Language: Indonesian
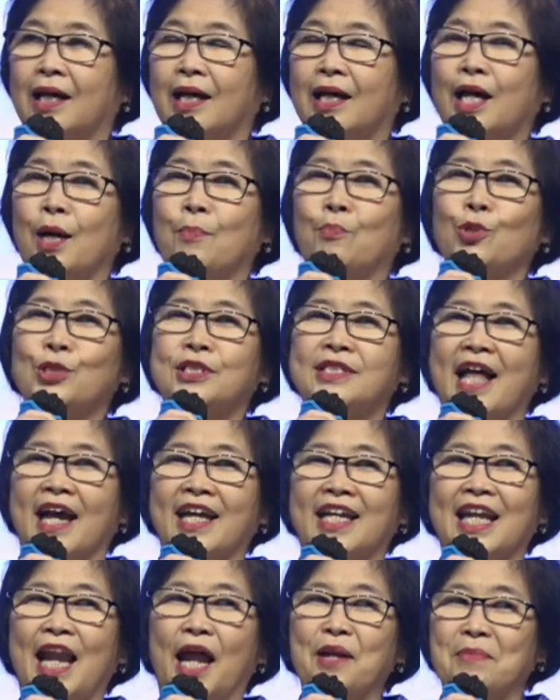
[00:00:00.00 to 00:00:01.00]

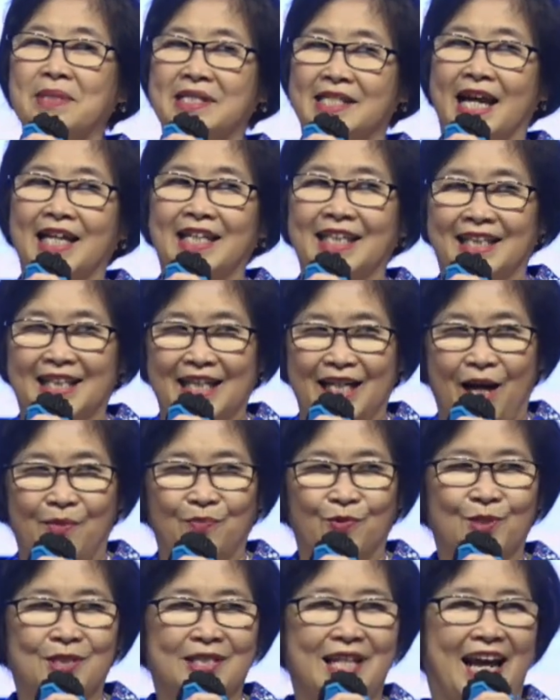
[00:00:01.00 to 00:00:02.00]
kemustahilan menjadi tidak
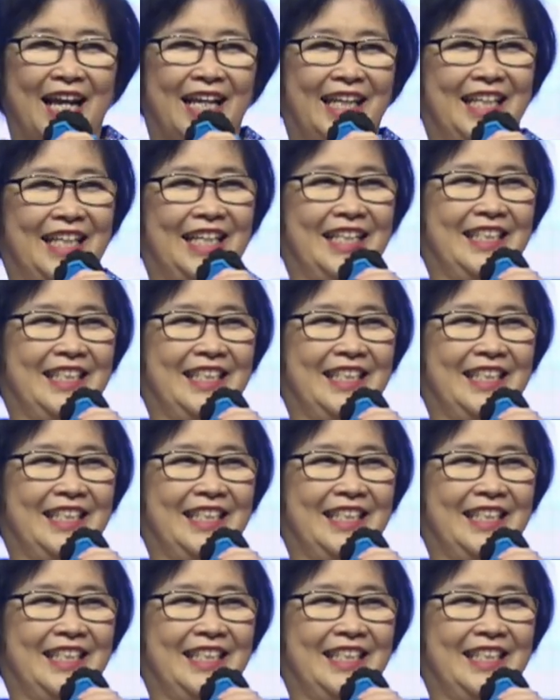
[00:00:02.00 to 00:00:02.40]
mustahil.